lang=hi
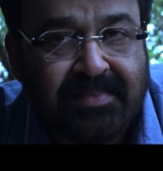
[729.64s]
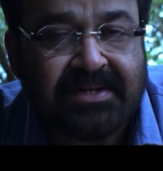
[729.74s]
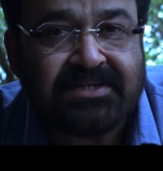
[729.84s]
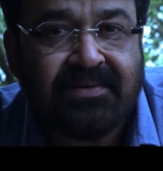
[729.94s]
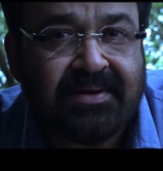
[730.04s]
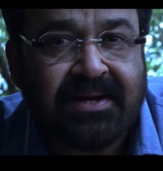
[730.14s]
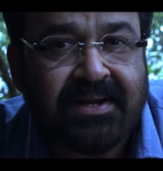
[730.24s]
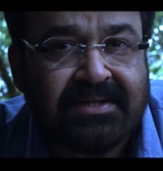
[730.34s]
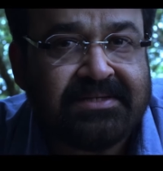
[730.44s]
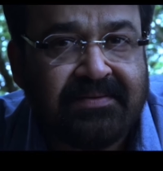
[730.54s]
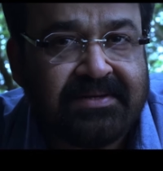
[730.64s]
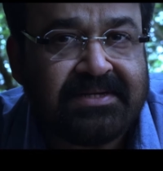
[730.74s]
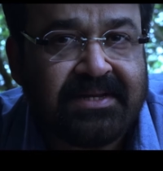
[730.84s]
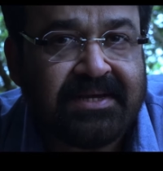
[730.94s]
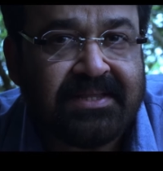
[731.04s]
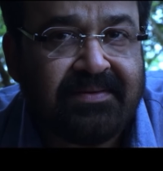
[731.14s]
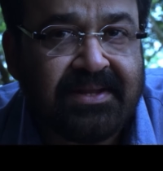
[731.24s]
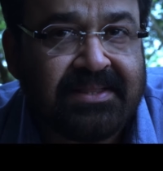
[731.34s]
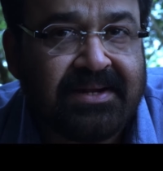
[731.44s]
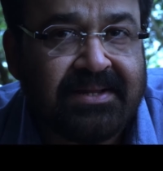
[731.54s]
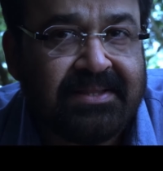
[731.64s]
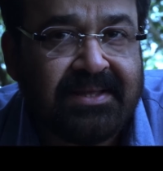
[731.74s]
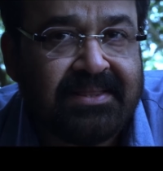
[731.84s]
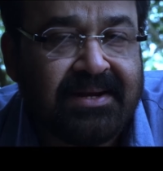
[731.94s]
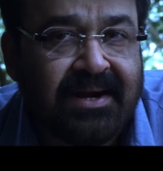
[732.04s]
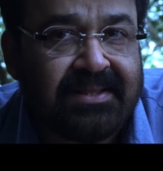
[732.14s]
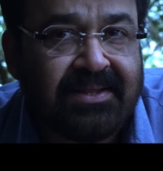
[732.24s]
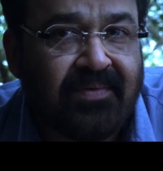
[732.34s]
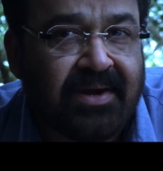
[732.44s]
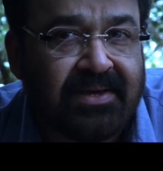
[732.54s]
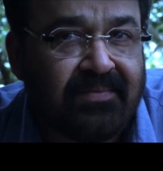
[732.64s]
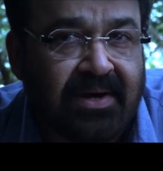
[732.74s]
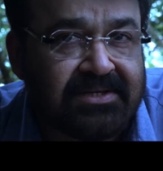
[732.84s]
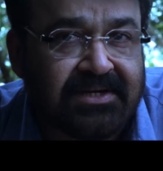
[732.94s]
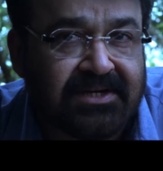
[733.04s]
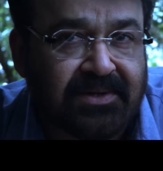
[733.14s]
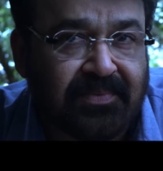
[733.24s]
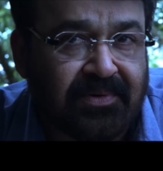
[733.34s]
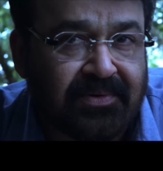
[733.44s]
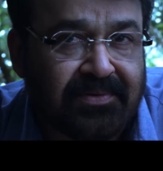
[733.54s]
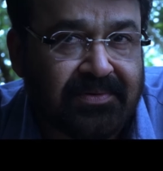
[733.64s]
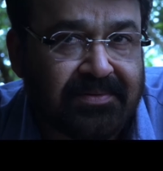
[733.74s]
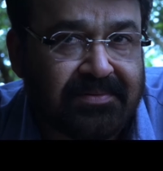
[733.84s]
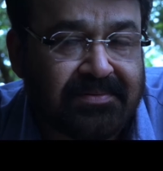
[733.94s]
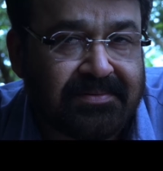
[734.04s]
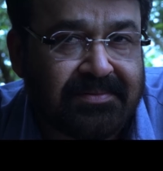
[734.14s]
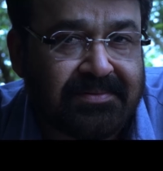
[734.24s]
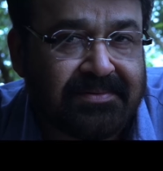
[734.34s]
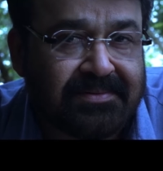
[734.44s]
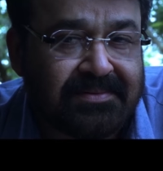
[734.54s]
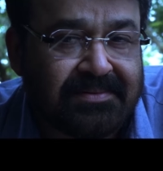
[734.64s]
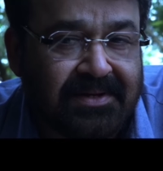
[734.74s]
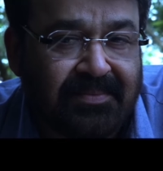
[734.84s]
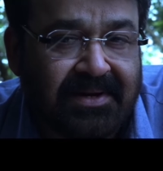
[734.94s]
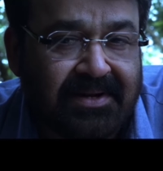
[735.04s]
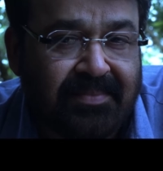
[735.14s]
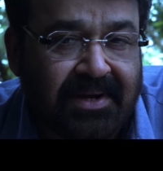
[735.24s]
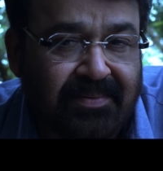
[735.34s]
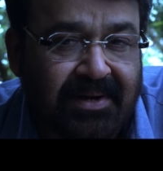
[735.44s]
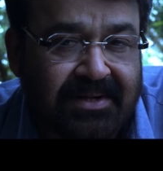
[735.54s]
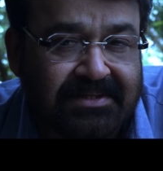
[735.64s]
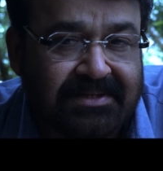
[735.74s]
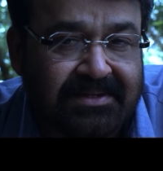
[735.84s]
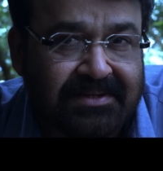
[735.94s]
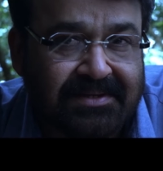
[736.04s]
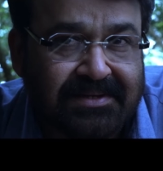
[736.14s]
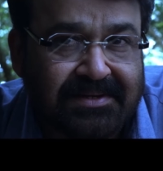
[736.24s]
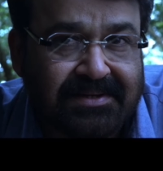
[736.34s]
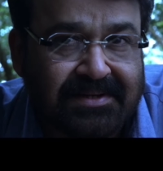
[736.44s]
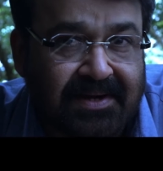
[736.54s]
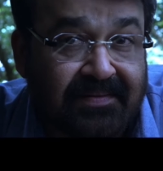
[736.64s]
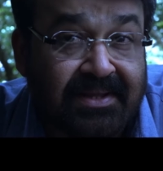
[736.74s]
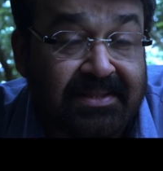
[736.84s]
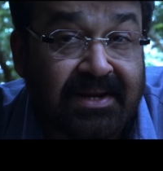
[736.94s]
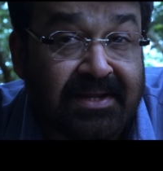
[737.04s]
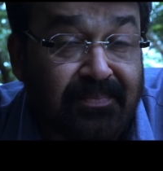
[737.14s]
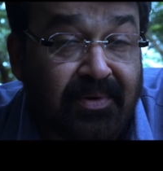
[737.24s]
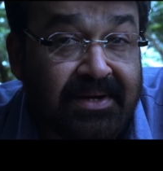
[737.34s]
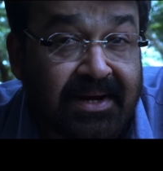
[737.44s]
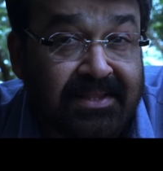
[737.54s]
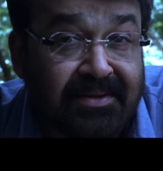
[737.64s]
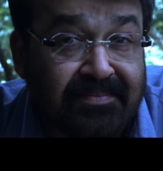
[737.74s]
अंजलि ने जैसे ही बाइबल में से पढ़ा कि मरे हुए लोगों के बीच में तुम जिंदा लोगों को क्यों ढूंढ रहे हो ये सुनते ही बाइबल बंद करके आप वहां से फौरन चले